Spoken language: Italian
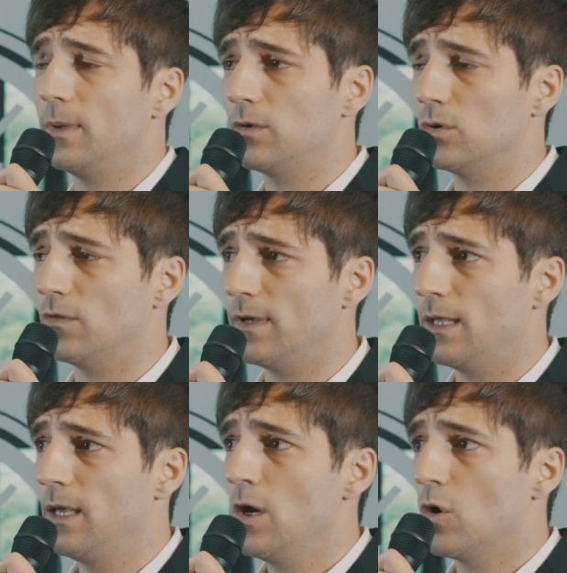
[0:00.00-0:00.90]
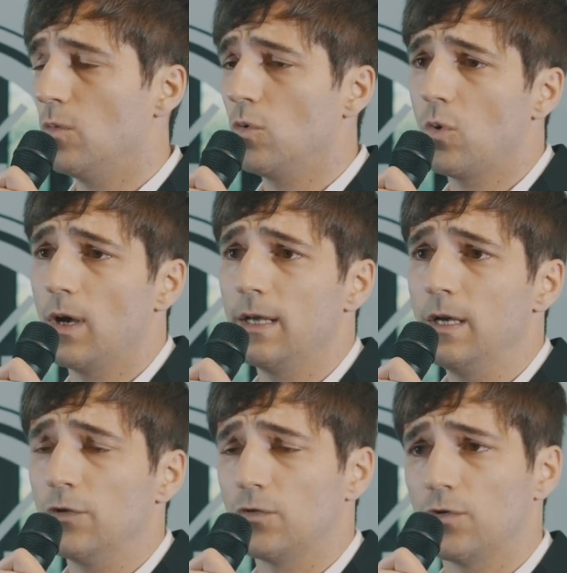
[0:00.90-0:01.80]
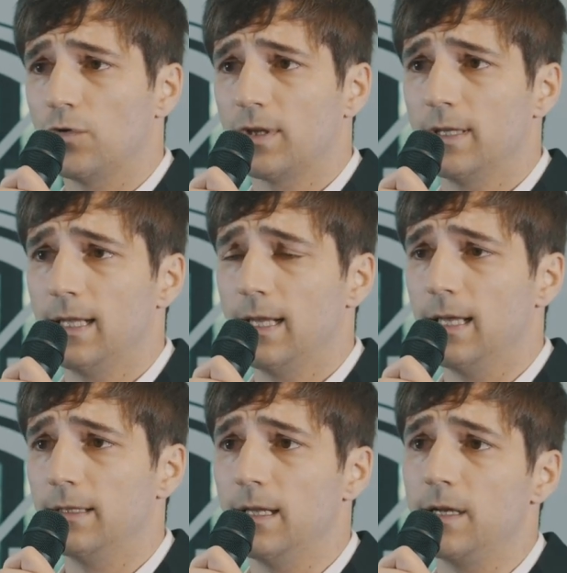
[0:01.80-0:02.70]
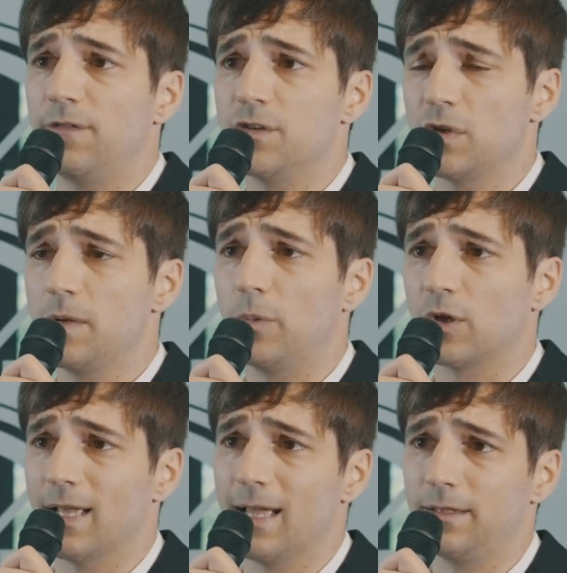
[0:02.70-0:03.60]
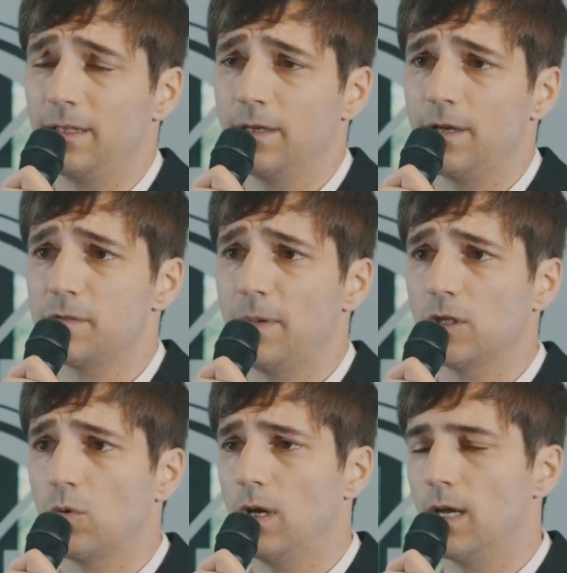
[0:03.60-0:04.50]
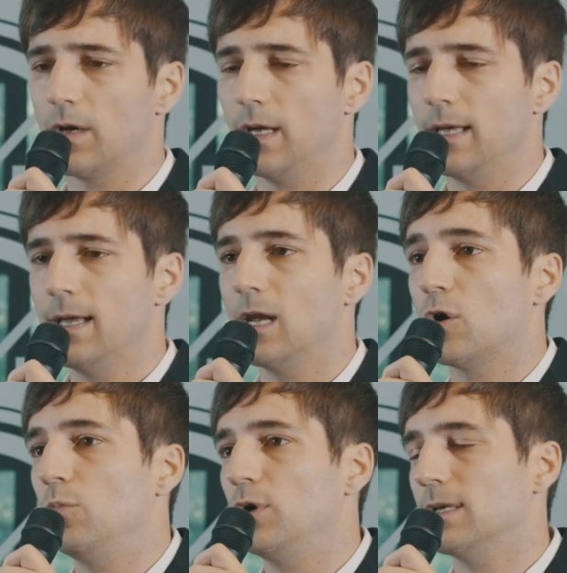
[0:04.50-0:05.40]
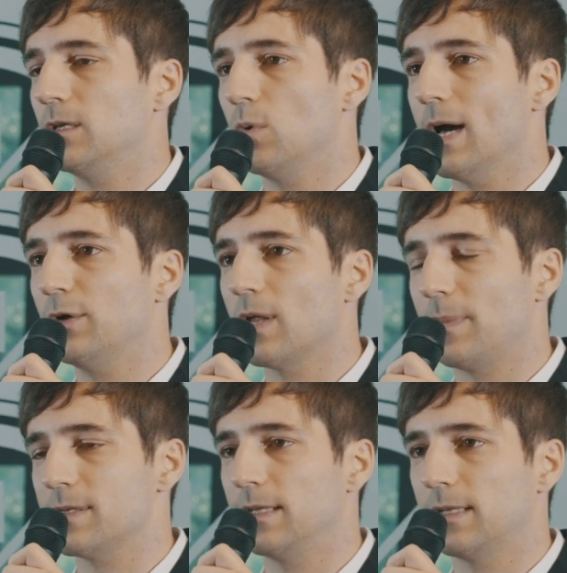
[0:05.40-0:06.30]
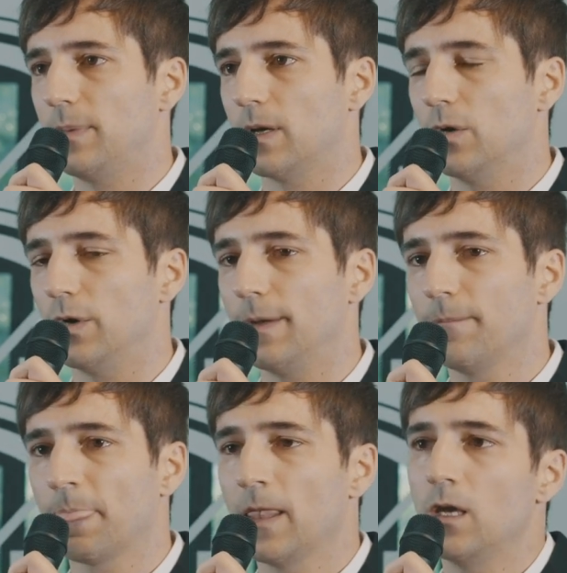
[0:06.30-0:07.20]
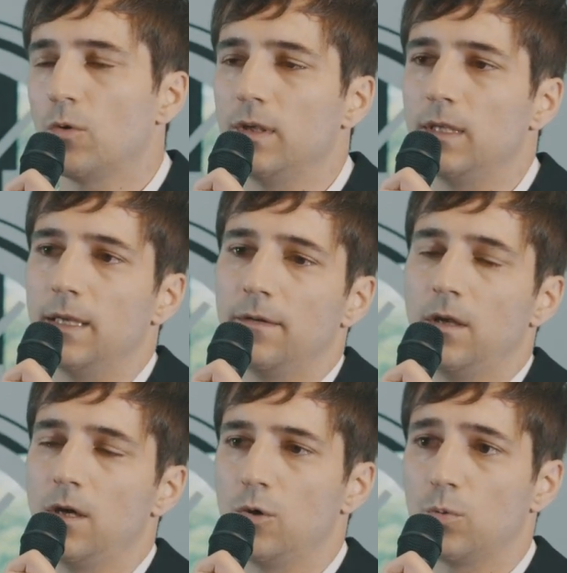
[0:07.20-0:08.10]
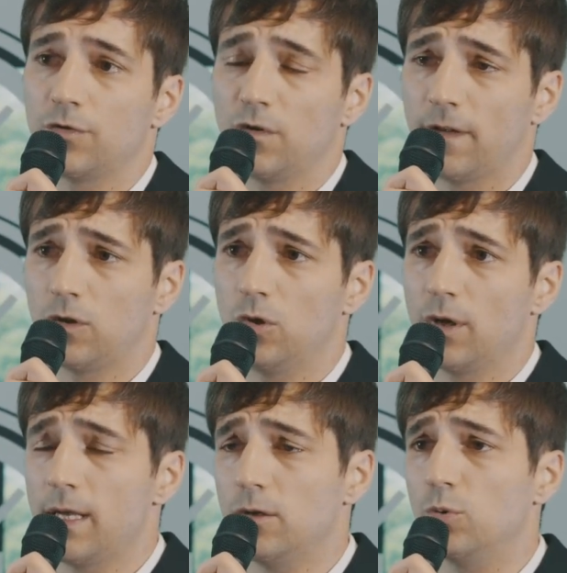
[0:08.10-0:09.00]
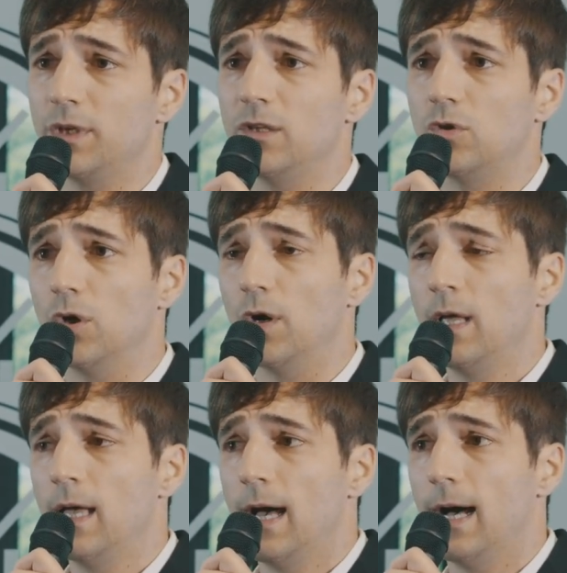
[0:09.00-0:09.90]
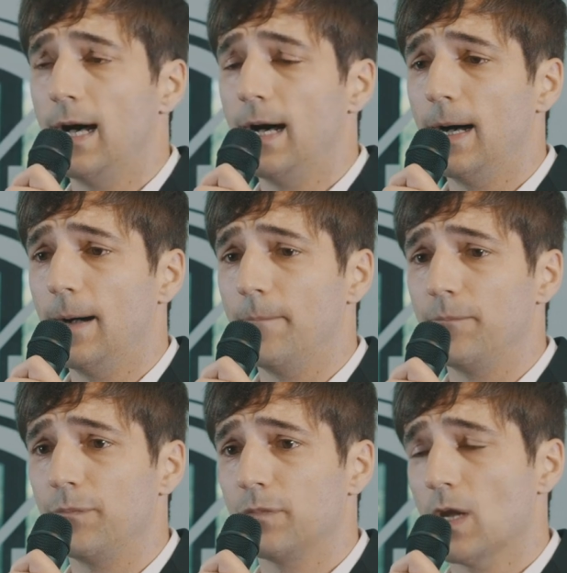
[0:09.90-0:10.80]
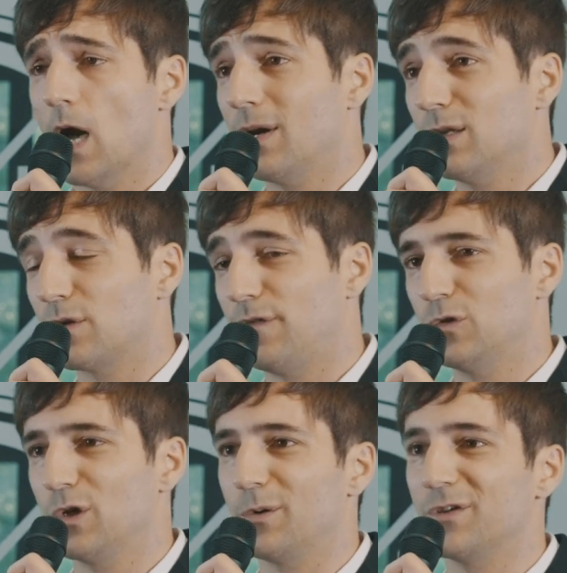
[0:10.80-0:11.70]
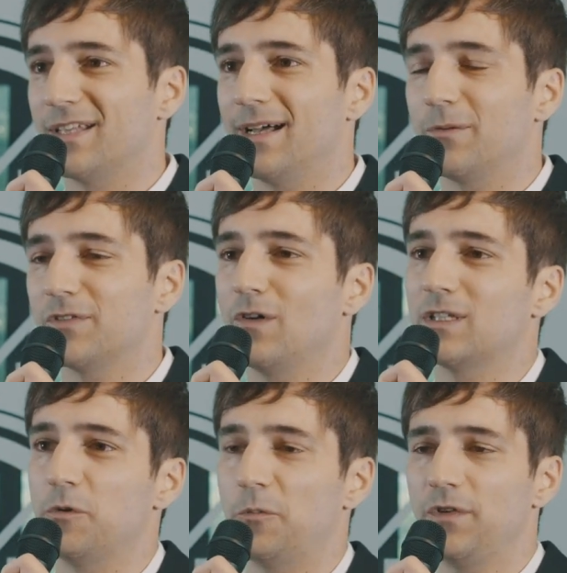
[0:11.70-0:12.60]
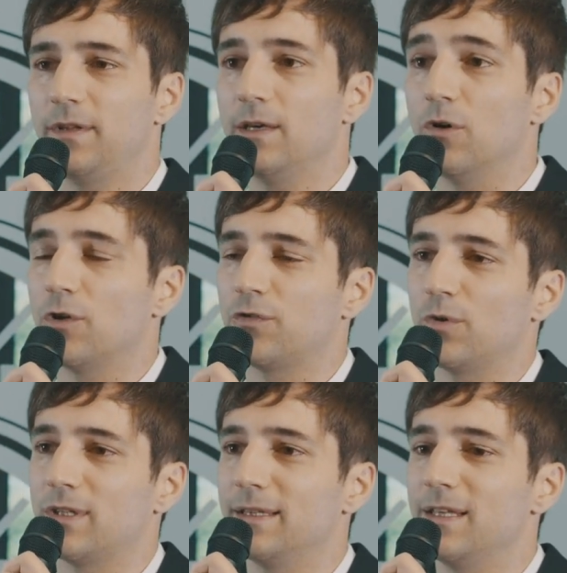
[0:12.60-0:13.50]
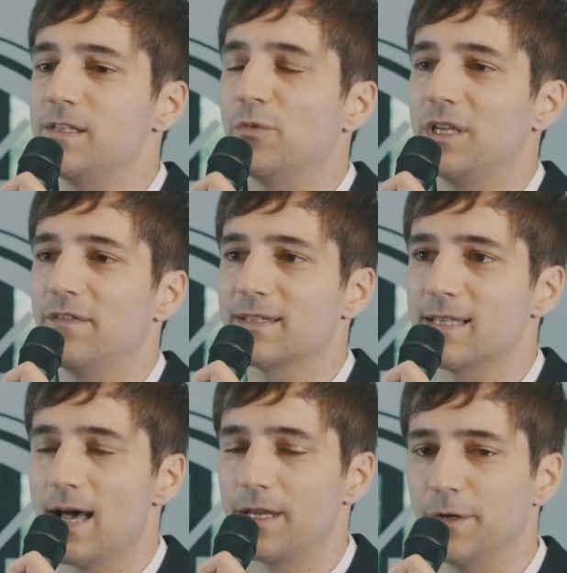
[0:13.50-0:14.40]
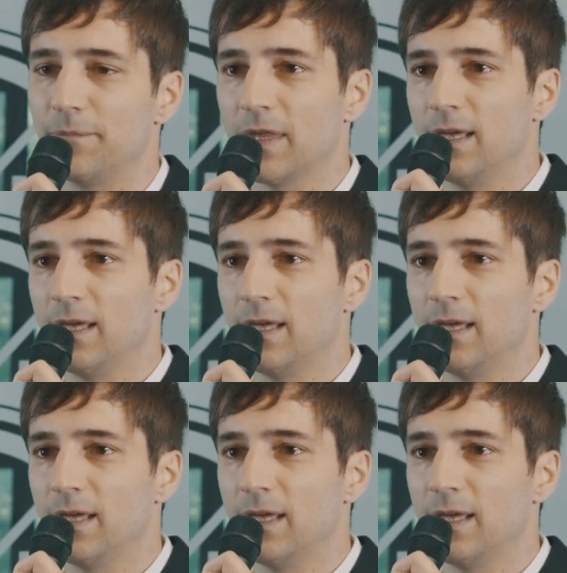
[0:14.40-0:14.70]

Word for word: momento dove comunque sono sorte delle, delle, riflessioni importanti rispetto a quello che la comunità di Lugano rappresenta per noi. Quindi questo fattore, unito a, a un altro fattore questa, questa, volta più positivo, il nostro ottantesimo anniversario,